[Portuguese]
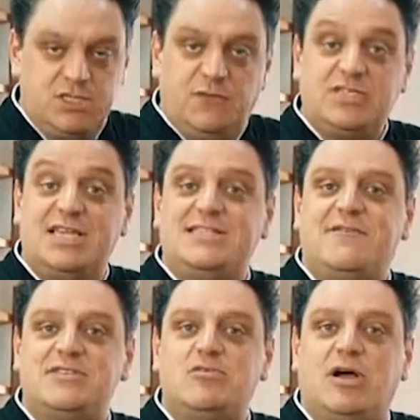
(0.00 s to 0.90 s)
Se você
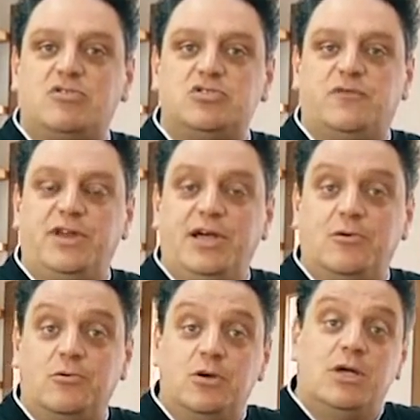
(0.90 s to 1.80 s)
quiser fazer um caldo de
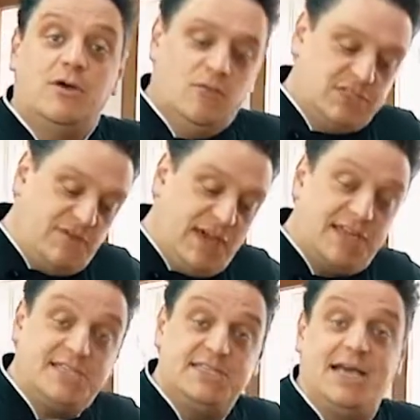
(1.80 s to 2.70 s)
frango, você vai
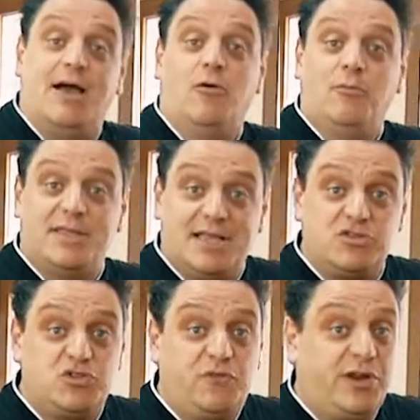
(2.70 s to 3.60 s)
acrescentar um
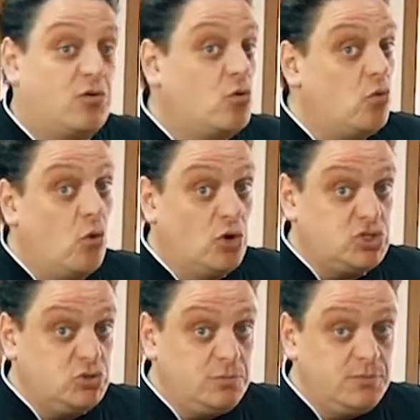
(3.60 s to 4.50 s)
pedaço de frango com
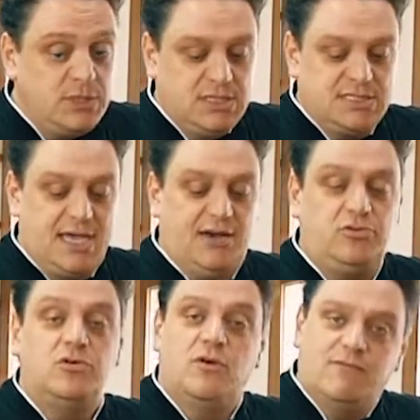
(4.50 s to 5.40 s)
osso, certo?